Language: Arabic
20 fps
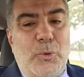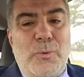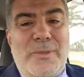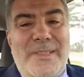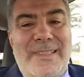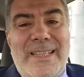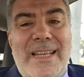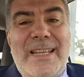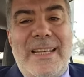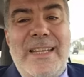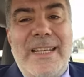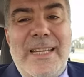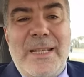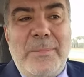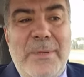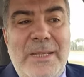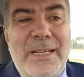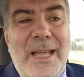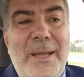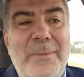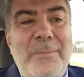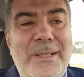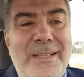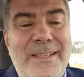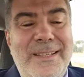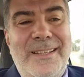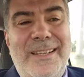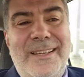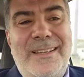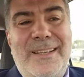أسلم الأمر
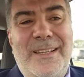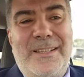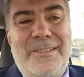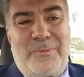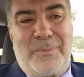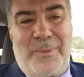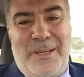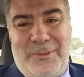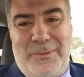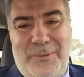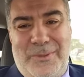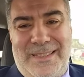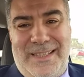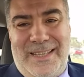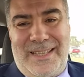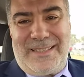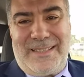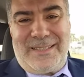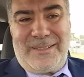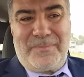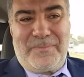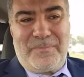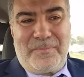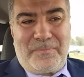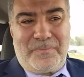إلى الله سبحانه وتعالى